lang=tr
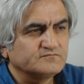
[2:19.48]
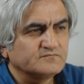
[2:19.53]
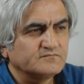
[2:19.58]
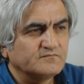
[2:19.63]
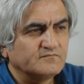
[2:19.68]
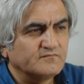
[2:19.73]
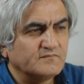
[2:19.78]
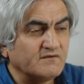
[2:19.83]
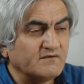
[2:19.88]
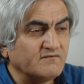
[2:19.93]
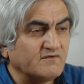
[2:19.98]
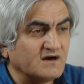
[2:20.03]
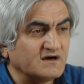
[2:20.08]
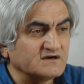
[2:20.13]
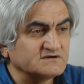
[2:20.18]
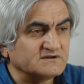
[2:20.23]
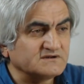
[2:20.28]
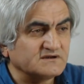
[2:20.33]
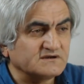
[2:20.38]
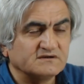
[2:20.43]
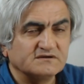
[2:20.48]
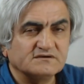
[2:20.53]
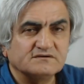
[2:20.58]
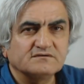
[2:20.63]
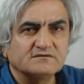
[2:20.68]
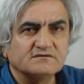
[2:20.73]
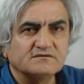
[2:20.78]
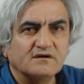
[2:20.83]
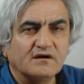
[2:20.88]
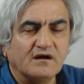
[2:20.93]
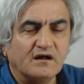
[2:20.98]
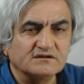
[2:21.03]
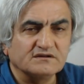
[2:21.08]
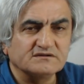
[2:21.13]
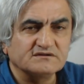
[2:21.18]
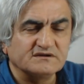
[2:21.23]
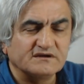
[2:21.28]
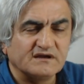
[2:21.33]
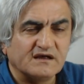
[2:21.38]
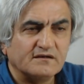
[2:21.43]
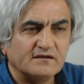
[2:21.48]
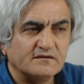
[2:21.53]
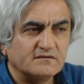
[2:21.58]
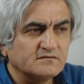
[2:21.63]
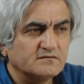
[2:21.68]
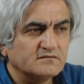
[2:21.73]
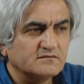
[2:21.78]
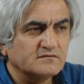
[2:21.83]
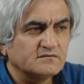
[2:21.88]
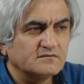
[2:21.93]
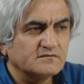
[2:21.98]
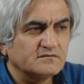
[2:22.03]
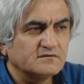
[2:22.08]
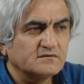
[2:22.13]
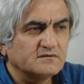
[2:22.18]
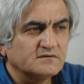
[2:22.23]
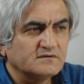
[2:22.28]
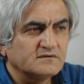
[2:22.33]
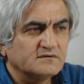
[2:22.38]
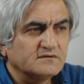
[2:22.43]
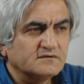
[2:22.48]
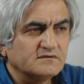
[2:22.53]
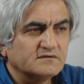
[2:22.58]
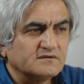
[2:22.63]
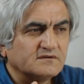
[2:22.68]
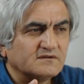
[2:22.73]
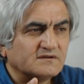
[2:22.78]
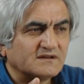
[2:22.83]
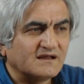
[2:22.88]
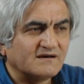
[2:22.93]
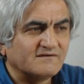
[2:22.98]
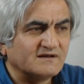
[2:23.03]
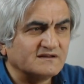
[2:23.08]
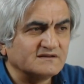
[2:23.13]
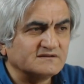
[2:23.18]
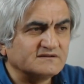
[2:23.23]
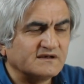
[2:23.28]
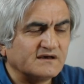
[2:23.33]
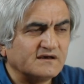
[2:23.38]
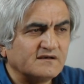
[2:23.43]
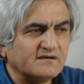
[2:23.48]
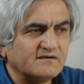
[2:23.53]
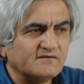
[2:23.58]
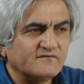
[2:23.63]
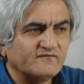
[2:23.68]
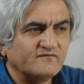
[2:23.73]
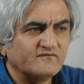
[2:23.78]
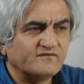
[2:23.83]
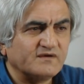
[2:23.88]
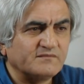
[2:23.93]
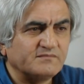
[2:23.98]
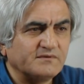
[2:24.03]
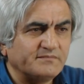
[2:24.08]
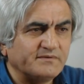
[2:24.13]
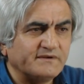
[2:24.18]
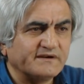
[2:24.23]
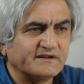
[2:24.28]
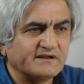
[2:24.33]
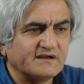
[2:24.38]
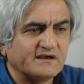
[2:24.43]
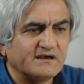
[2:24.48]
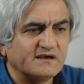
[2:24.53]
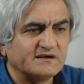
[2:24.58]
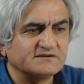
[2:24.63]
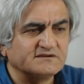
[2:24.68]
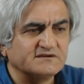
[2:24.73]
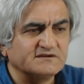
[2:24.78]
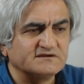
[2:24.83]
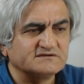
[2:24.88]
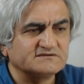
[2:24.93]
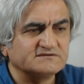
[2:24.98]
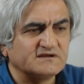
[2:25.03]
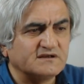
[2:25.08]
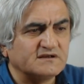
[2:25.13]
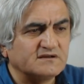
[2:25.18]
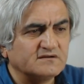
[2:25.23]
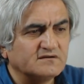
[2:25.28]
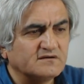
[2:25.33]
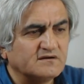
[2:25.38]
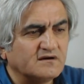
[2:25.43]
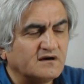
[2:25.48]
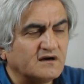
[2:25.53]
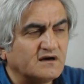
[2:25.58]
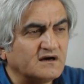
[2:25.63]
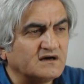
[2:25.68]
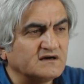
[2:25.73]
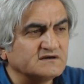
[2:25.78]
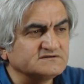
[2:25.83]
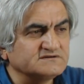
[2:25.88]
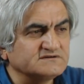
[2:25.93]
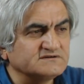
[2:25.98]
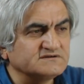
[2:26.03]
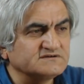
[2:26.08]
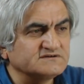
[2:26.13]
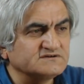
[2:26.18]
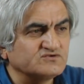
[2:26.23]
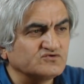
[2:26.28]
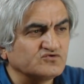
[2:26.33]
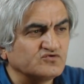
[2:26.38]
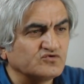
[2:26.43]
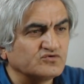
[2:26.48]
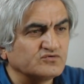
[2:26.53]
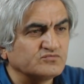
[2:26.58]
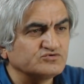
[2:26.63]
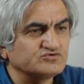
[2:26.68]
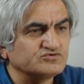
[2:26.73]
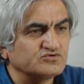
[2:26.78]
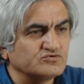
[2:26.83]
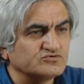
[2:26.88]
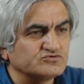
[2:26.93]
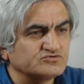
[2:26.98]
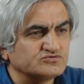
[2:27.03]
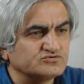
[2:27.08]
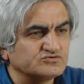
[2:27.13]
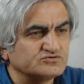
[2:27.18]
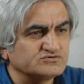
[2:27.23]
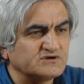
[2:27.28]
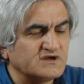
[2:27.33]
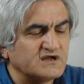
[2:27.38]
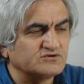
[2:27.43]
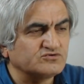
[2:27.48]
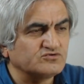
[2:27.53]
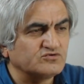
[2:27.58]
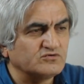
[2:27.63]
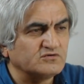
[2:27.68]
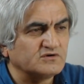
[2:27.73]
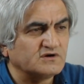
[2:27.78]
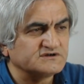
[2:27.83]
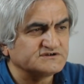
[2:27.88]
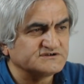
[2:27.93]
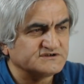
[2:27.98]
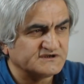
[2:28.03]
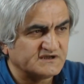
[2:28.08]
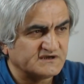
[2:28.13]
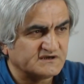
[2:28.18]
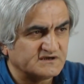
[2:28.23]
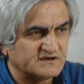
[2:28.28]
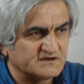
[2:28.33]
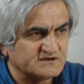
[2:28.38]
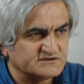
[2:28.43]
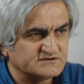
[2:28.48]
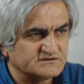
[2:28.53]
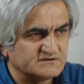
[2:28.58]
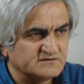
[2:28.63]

meyve ağaçlarının altına lavanta ve biberiye ektiğinizde ağacınızı korumuş olursunuz her türlü haşereye karşı.